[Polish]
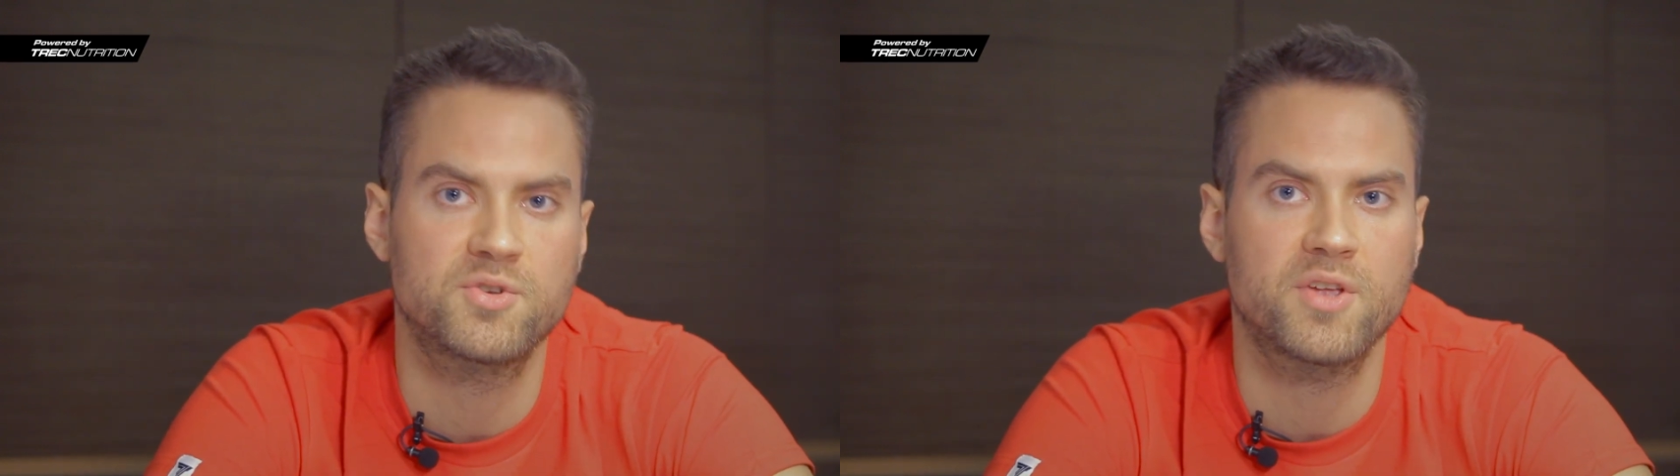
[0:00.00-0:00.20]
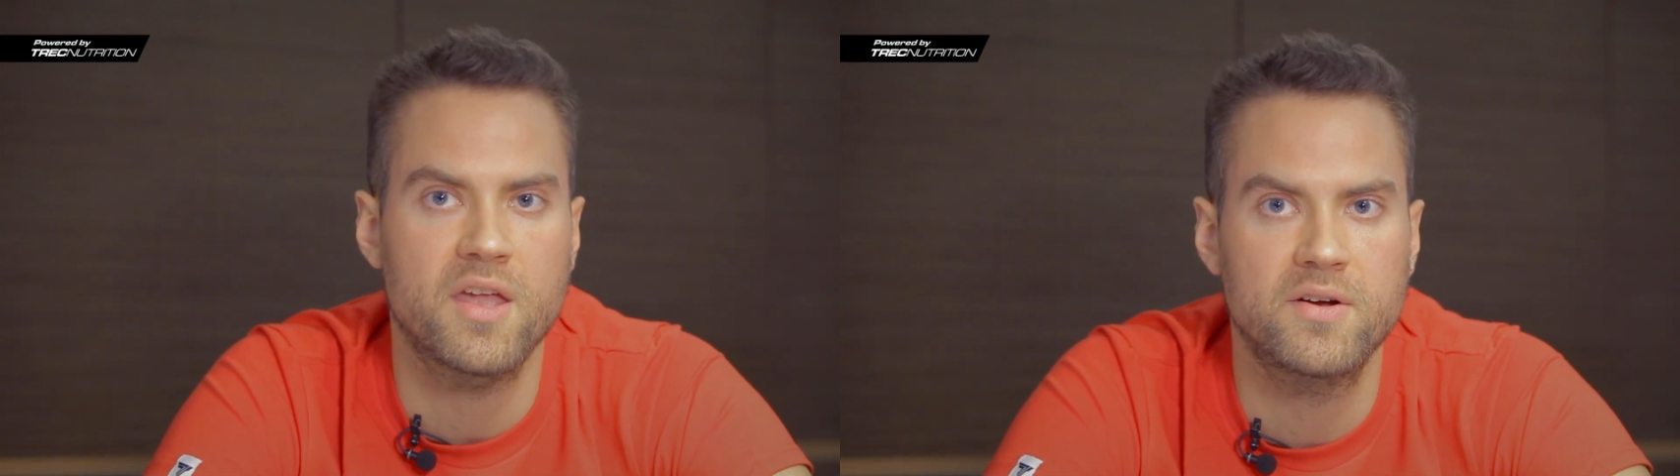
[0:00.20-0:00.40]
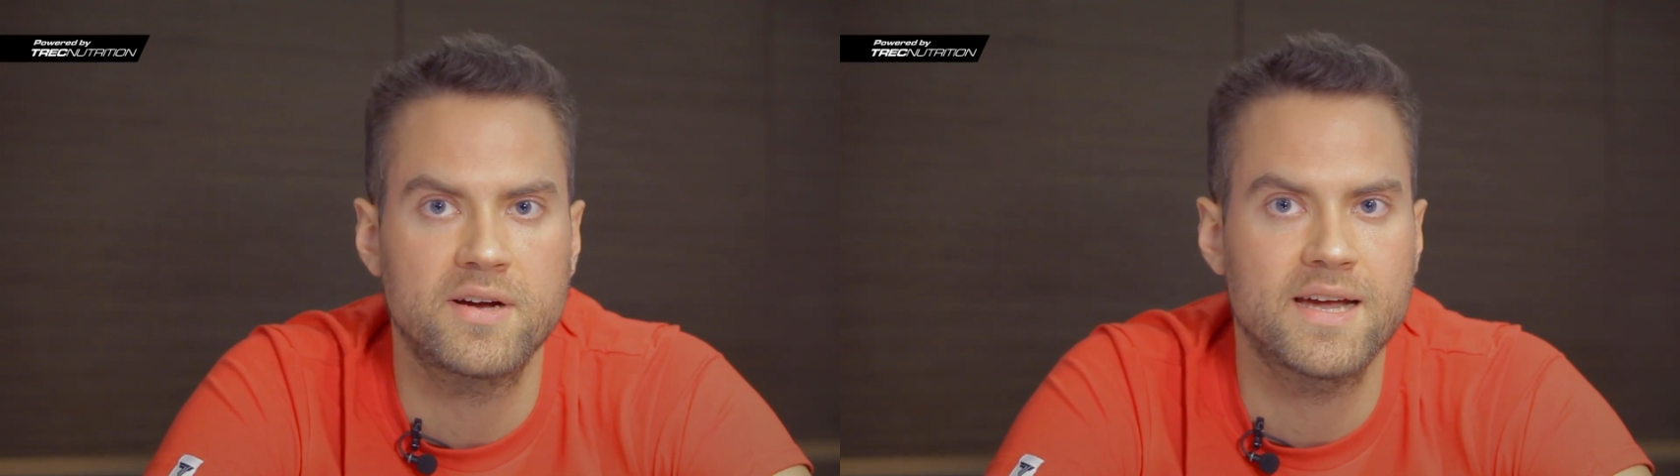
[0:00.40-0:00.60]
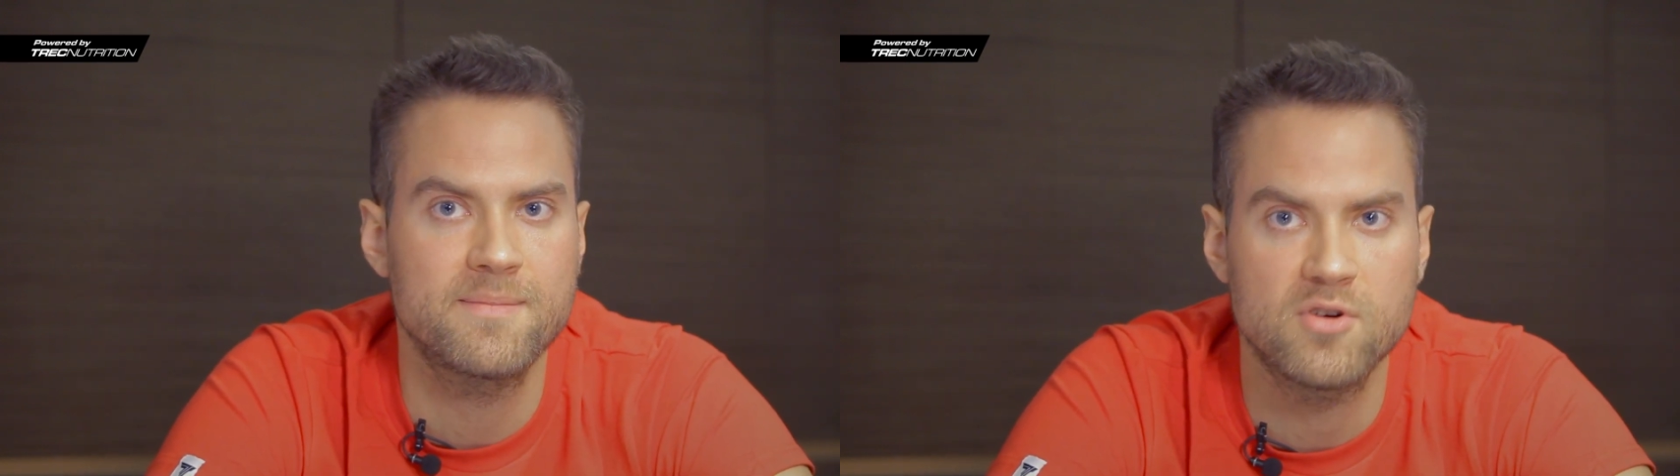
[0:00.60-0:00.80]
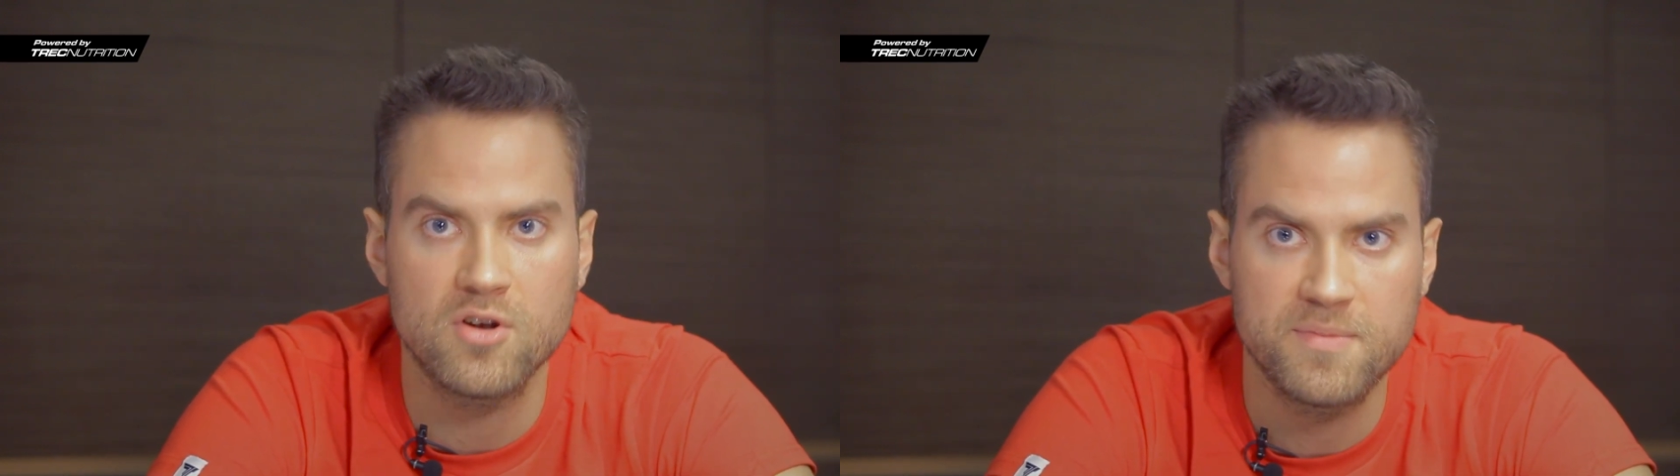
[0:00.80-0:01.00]
takiego jak
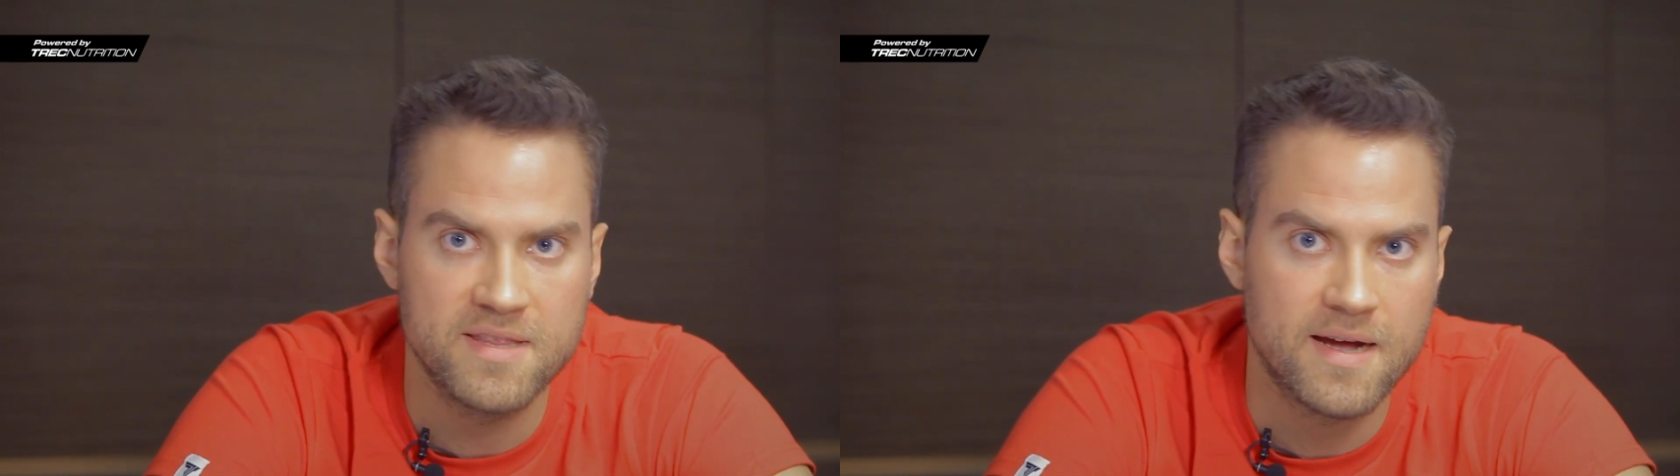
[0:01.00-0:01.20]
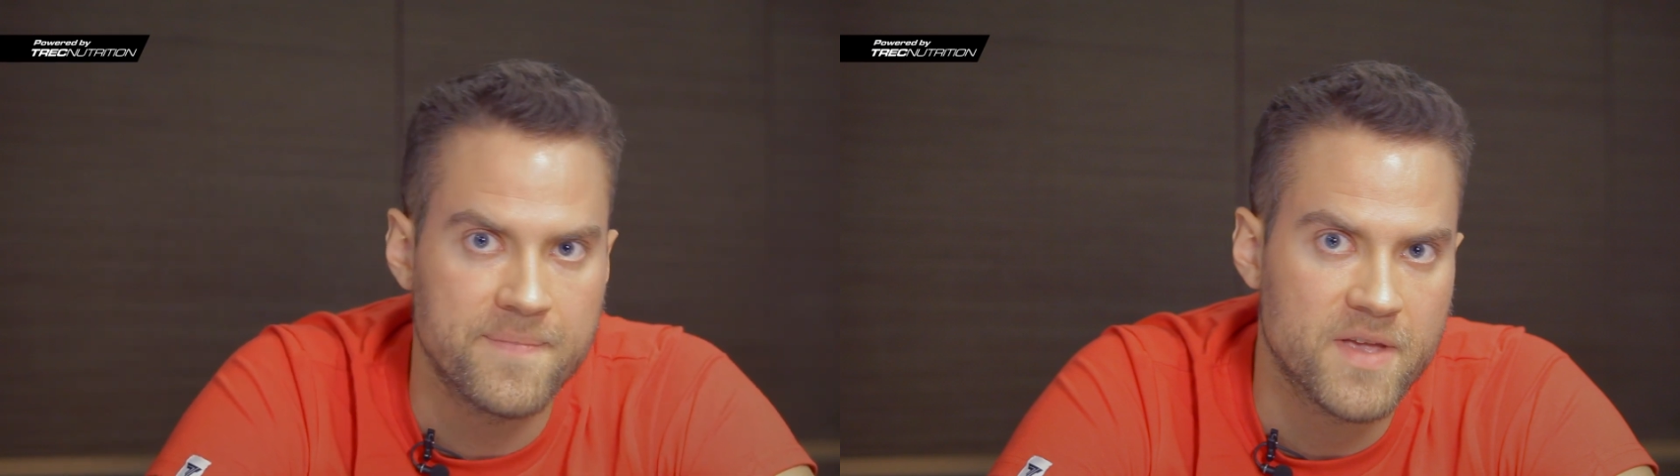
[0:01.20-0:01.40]
hemoglobina.